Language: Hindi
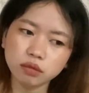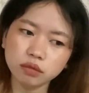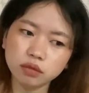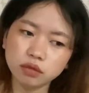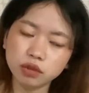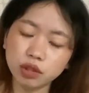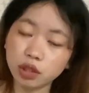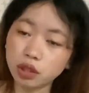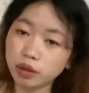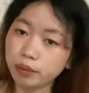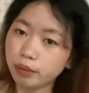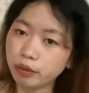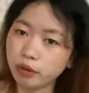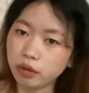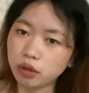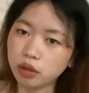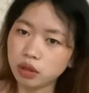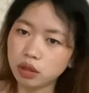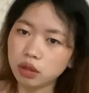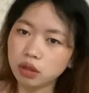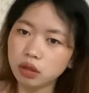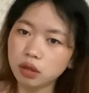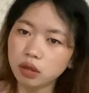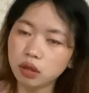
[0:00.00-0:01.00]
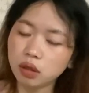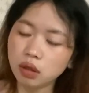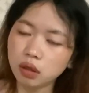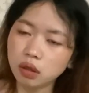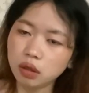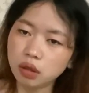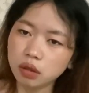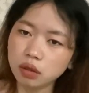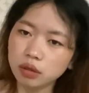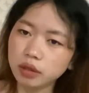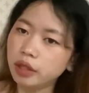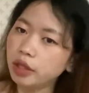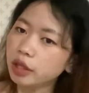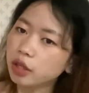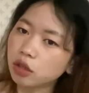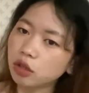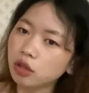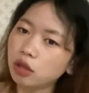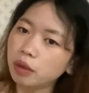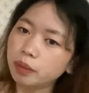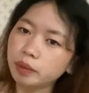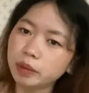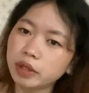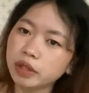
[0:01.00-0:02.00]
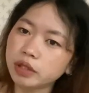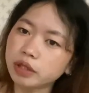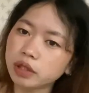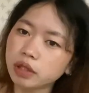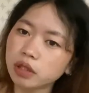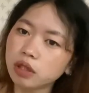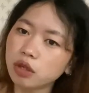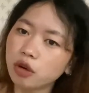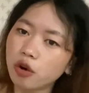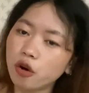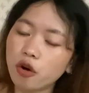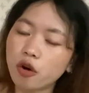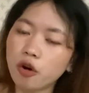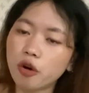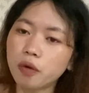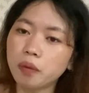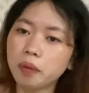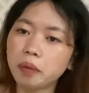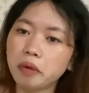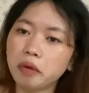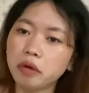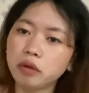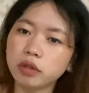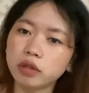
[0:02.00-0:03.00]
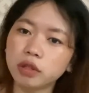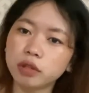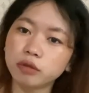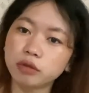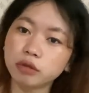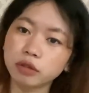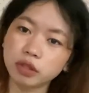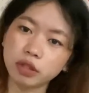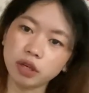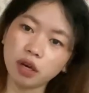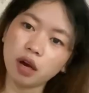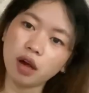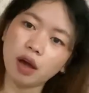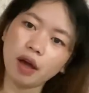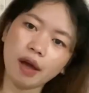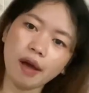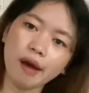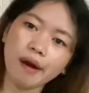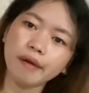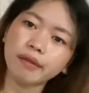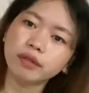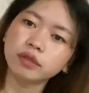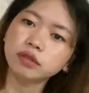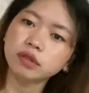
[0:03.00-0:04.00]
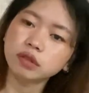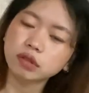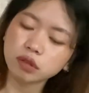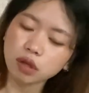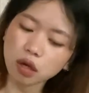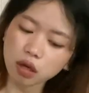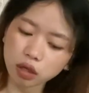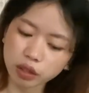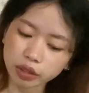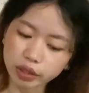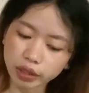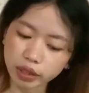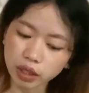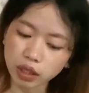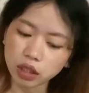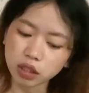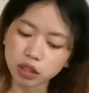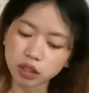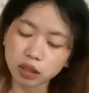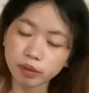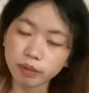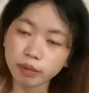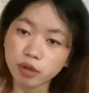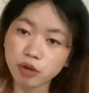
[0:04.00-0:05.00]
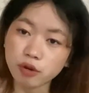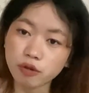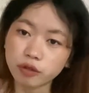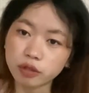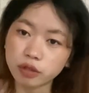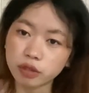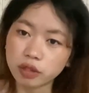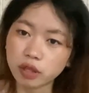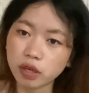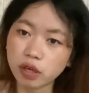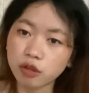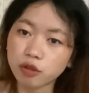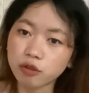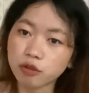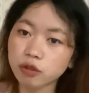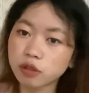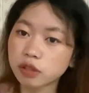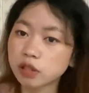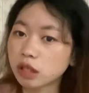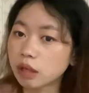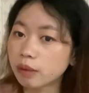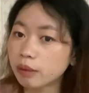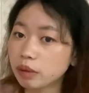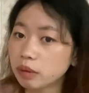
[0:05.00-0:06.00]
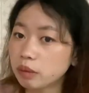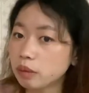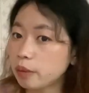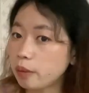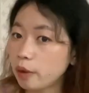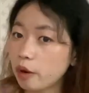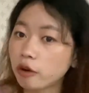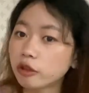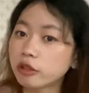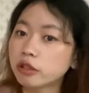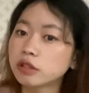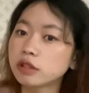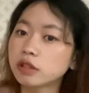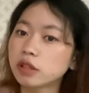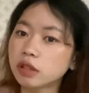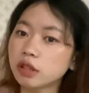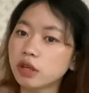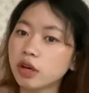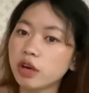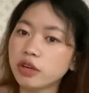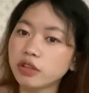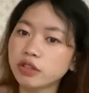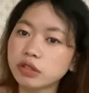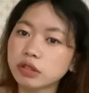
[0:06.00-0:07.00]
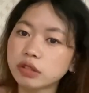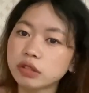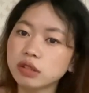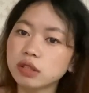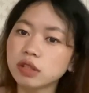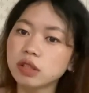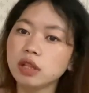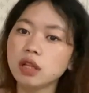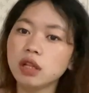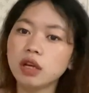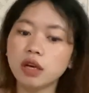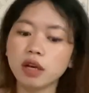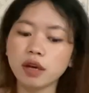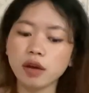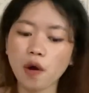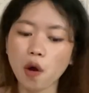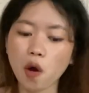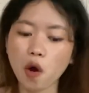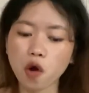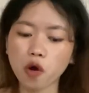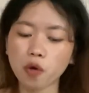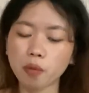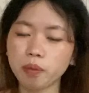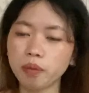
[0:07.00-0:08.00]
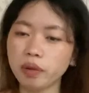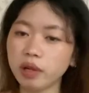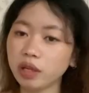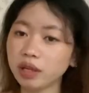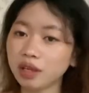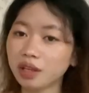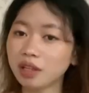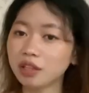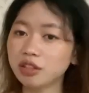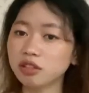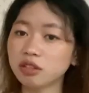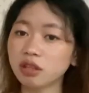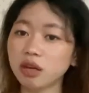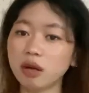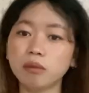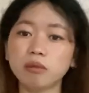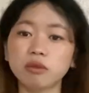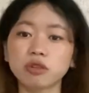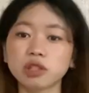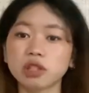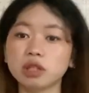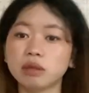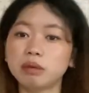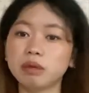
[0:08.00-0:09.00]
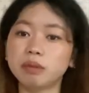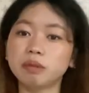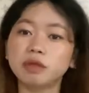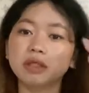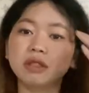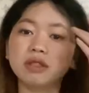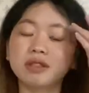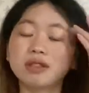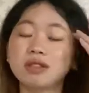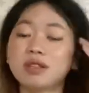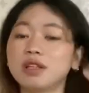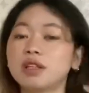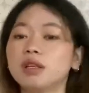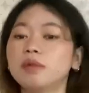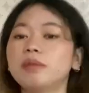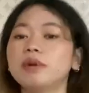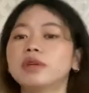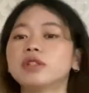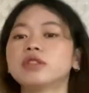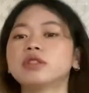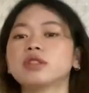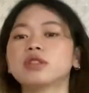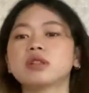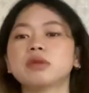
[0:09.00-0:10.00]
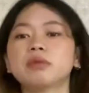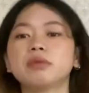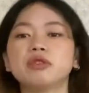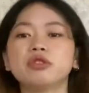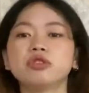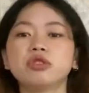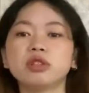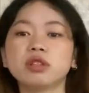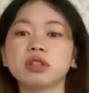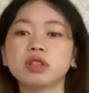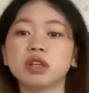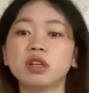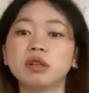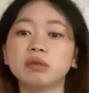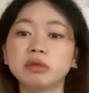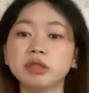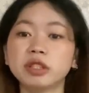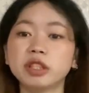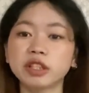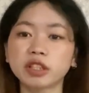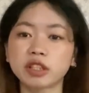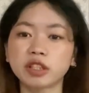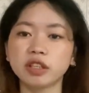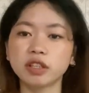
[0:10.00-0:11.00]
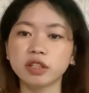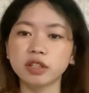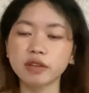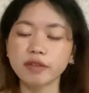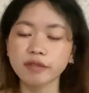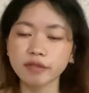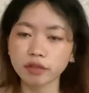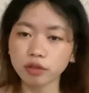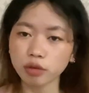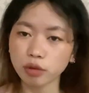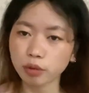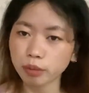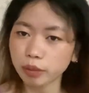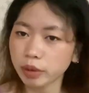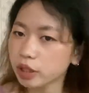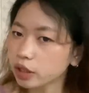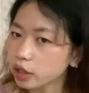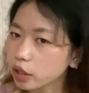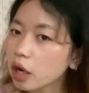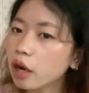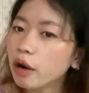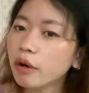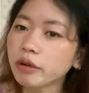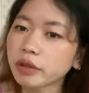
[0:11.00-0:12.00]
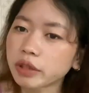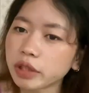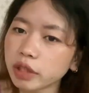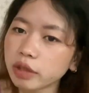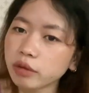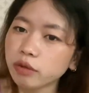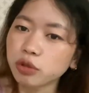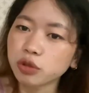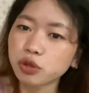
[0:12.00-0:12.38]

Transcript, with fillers: थ्रेड बोलेगा देख लो अपना से और बोल देना वो क्या है ग्रे कलर का मैंने ऑर्डर किया है क्योंकि समर में बहुत ही ज़्यादा एसेंशियल है और ब्लैक कलर तो हम लोग समर पे इतना नहीं पहन सकते बहुत ज़्यादा गर्मी दिखते हैं ना तो मैं दिखाऊंगी वो